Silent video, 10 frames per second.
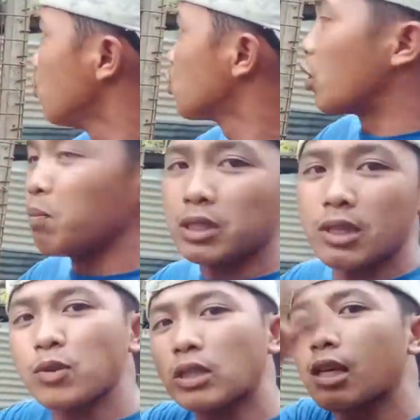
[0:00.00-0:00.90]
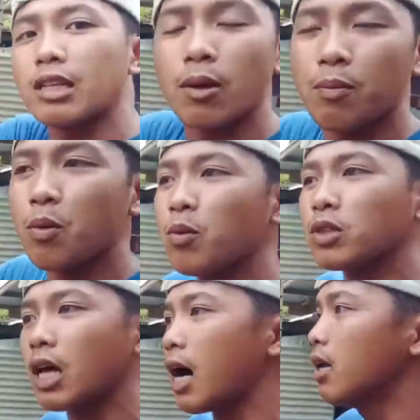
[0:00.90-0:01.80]
So imbis na saan sila sa loob
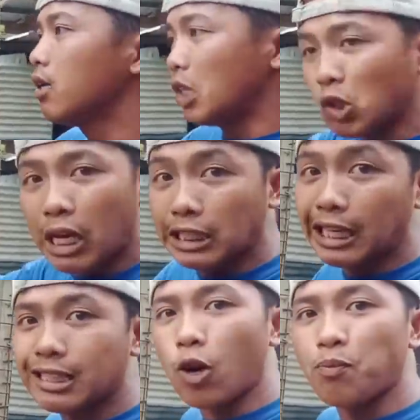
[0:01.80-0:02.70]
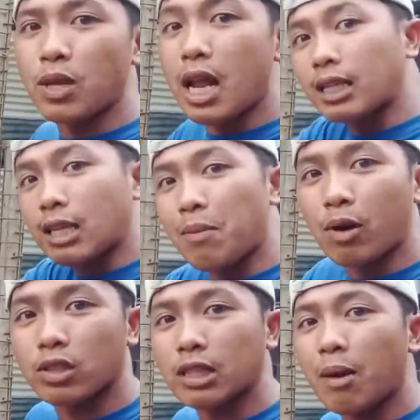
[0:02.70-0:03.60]
pumunta, dito na sila sa loob nila kasi
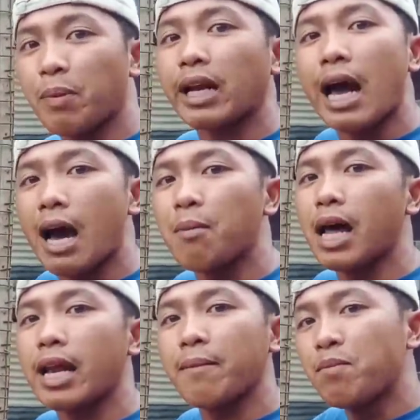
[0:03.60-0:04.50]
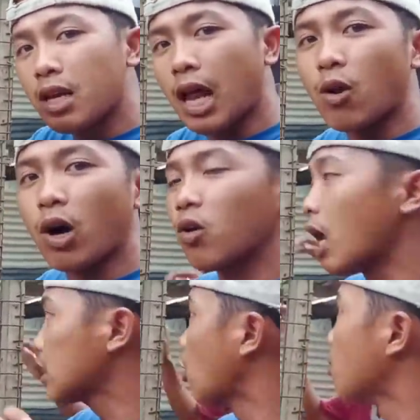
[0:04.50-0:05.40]
meron na silang pinagkakabalan. Lalo ngayong
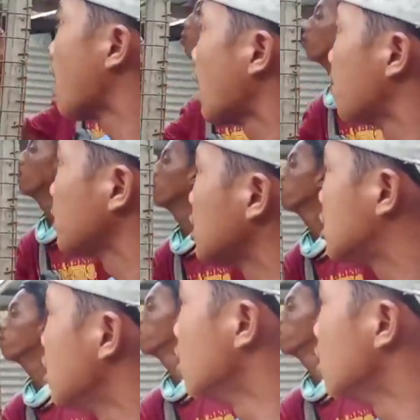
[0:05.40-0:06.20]
lockdown mga kalapatids.